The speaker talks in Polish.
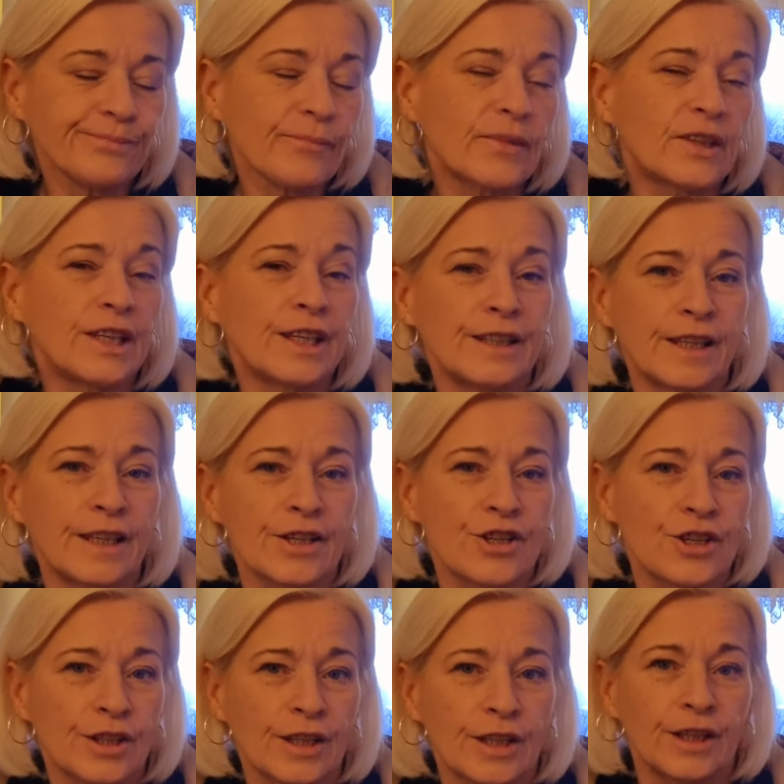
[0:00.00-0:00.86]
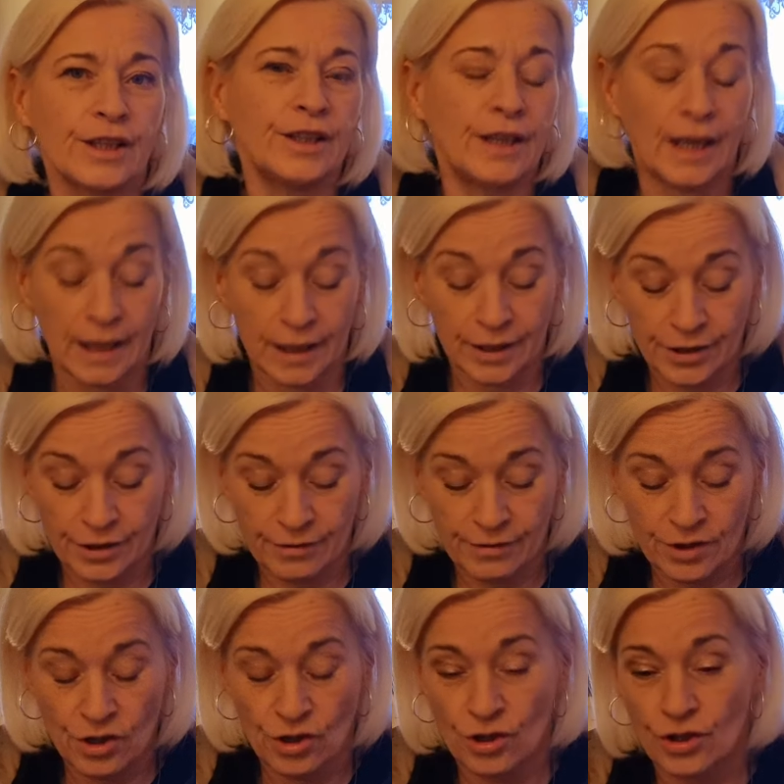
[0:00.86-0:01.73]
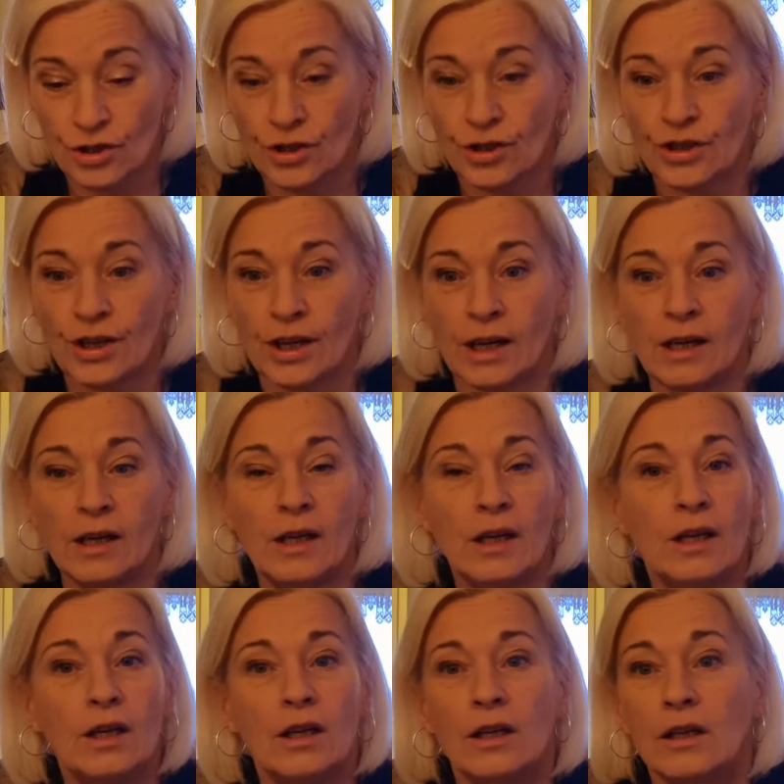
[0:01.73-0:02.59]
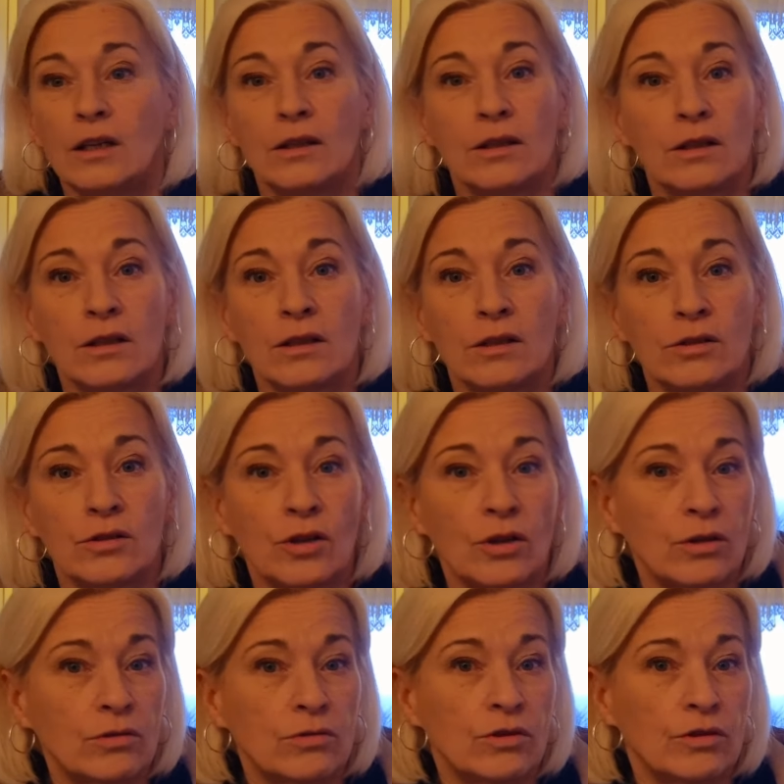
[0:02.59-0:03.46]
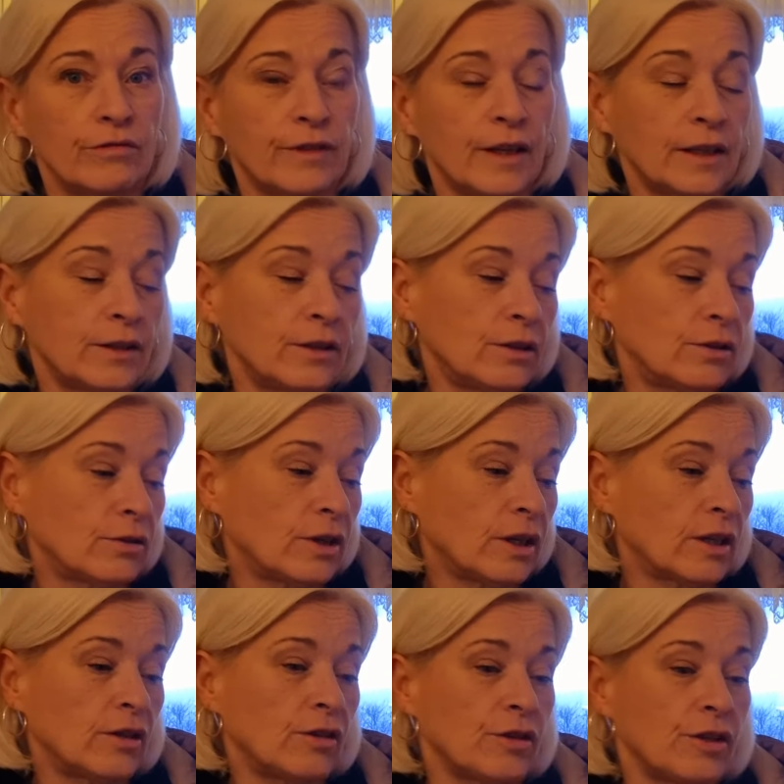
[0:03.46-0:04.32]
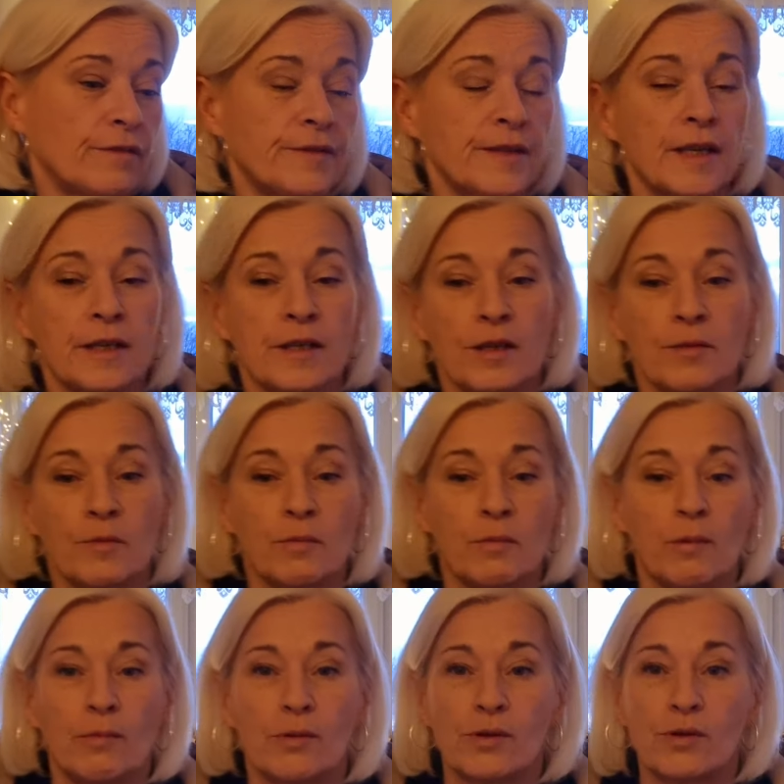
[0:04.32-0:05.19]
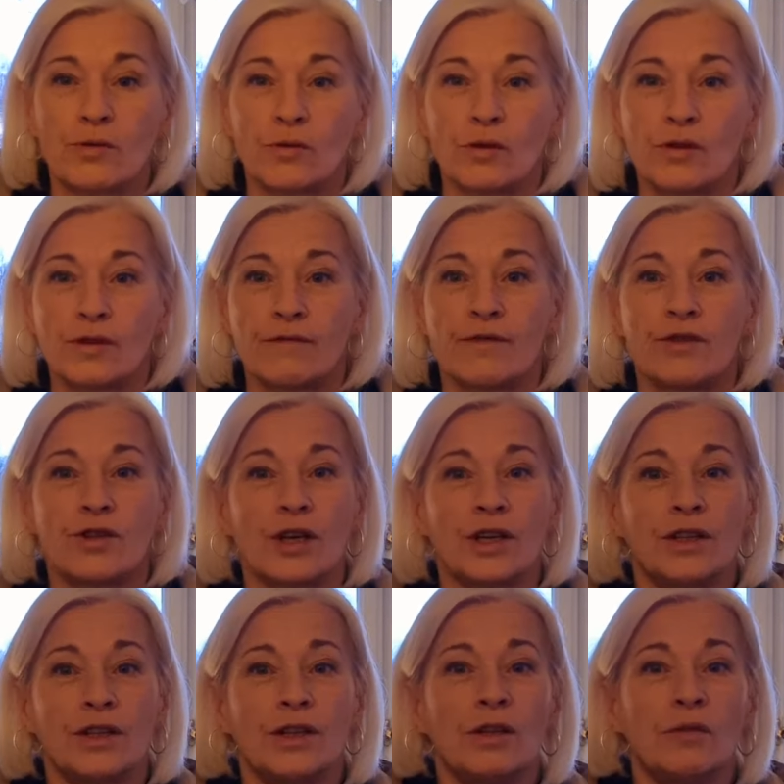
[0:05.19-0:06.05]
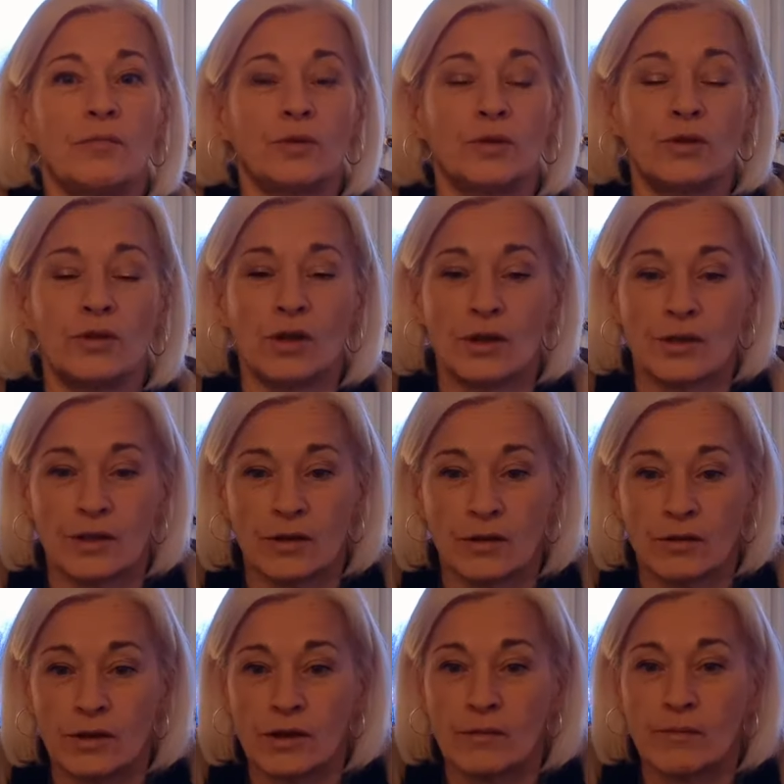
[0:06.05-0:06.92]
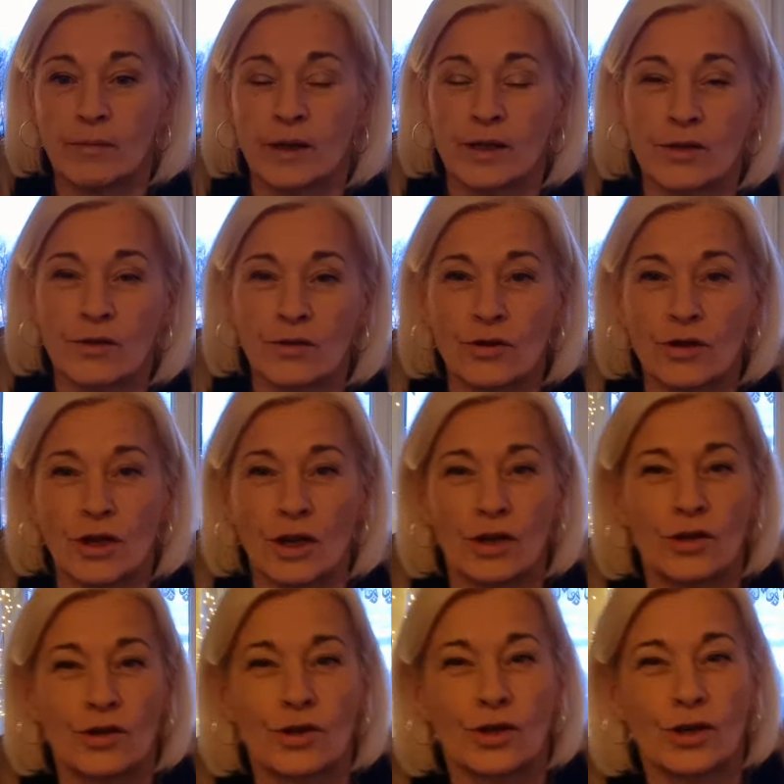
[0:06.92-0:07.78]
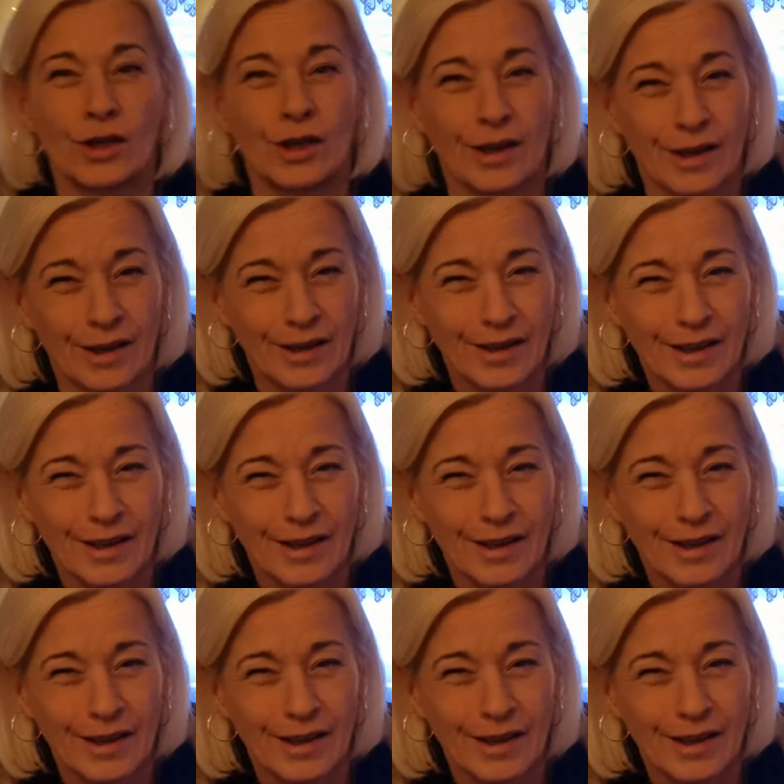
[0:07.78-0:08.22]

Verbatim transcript: nie da się tak idealnie wyczyścić, a y, do, do wanny to ja go nie wsadzę, bo po prostu go zwyczajnie nie podniosę, on jest bardzo ciężki.